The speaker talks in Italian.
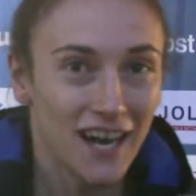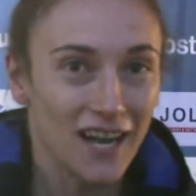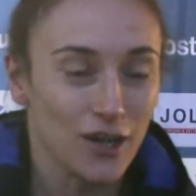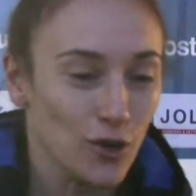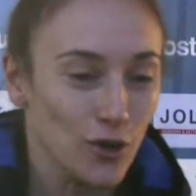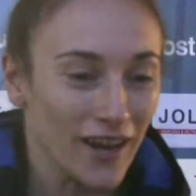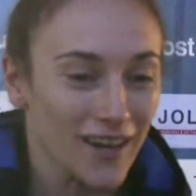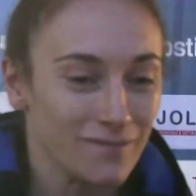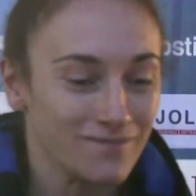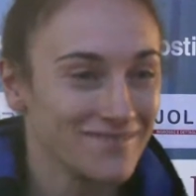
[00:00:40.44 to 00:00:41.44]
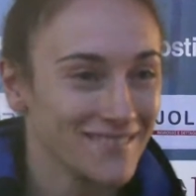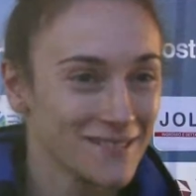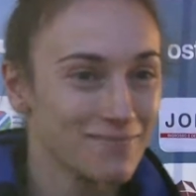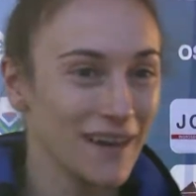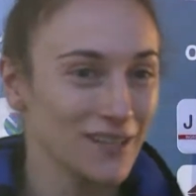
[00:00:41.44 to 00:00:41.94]
Allora,
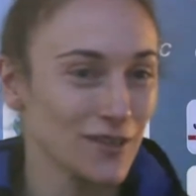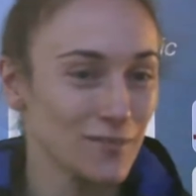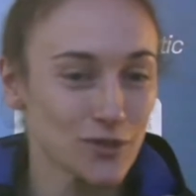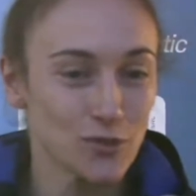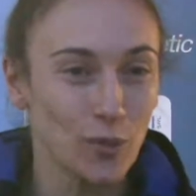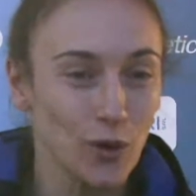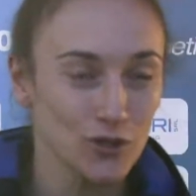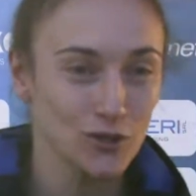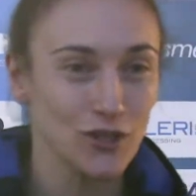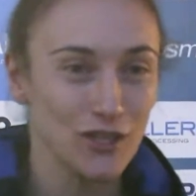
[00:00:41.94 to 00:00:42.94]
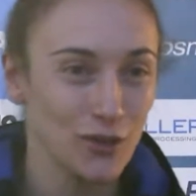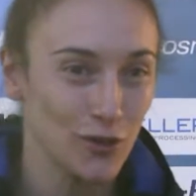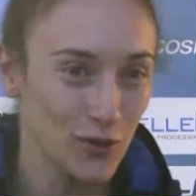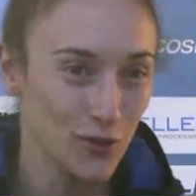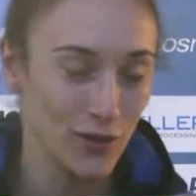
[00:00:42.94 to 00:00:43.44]
parto dal presupposto,
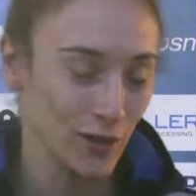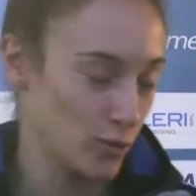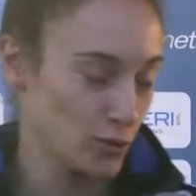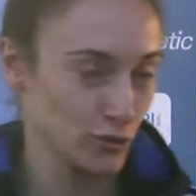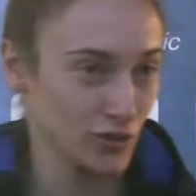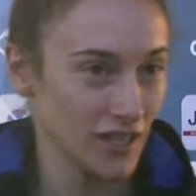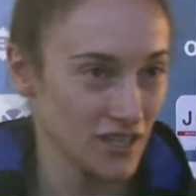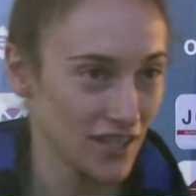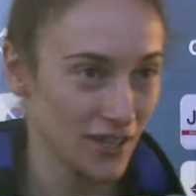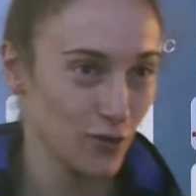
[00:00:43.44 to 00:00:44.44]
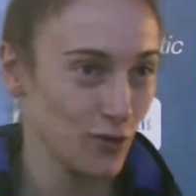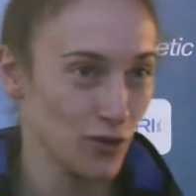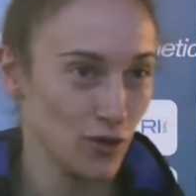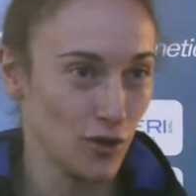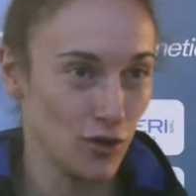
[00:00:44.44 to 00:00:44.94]
io ero molto tesa,
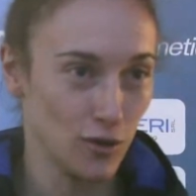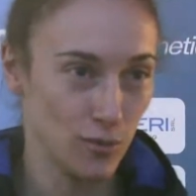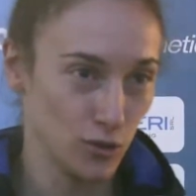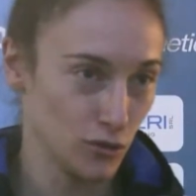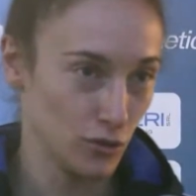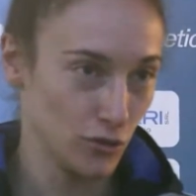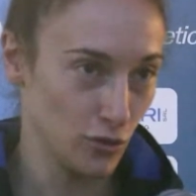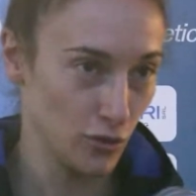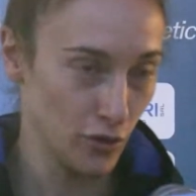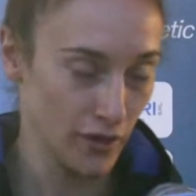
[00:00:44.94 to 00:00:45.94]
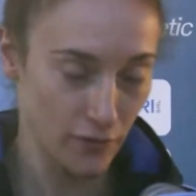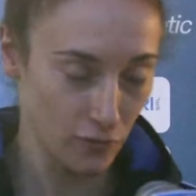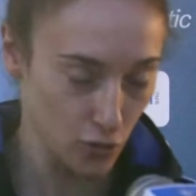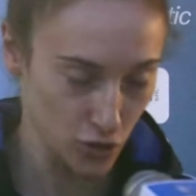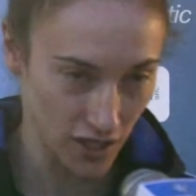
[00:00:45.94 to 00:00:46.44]
ero molto
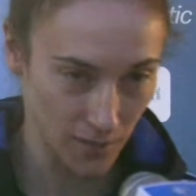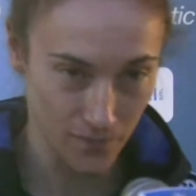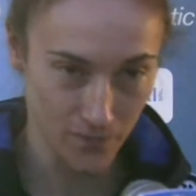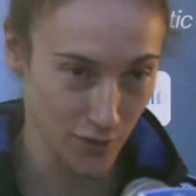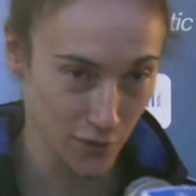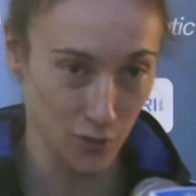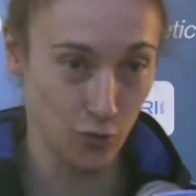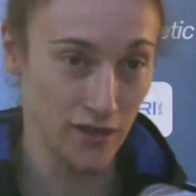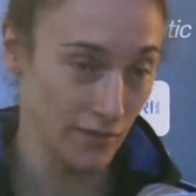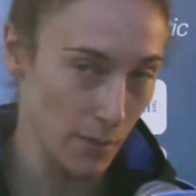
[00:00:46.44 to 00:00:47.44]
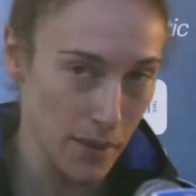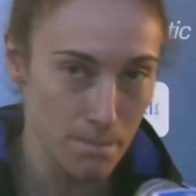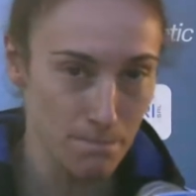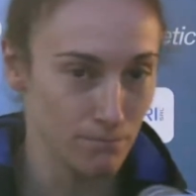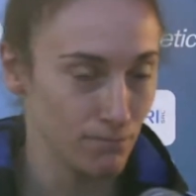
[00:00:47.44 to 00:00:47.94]
nervosa, quindi vabbè
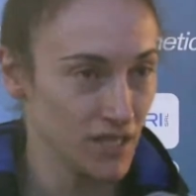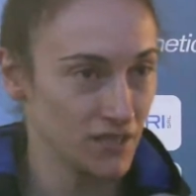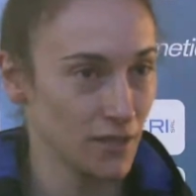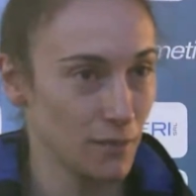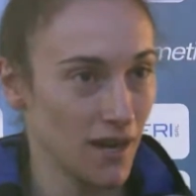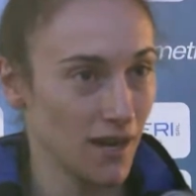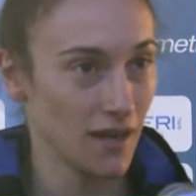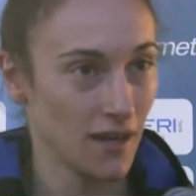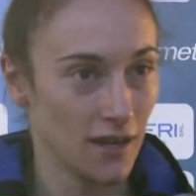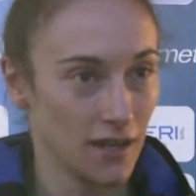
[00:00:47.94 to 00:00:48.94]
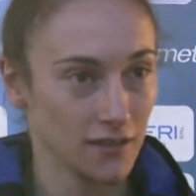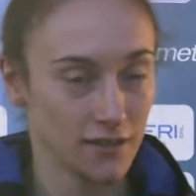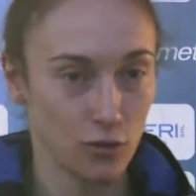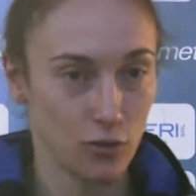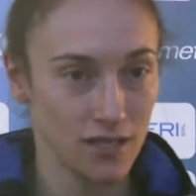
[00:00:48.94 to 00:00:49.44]
mister mi ha
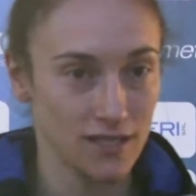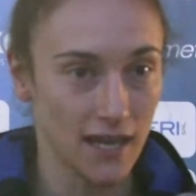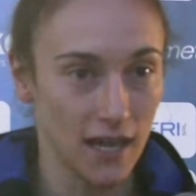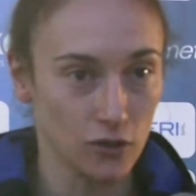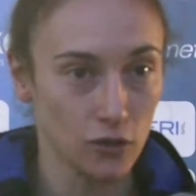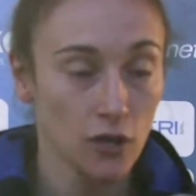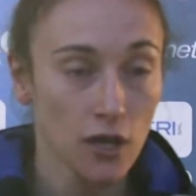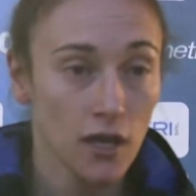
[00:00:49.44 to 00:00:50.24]
tranquillizzato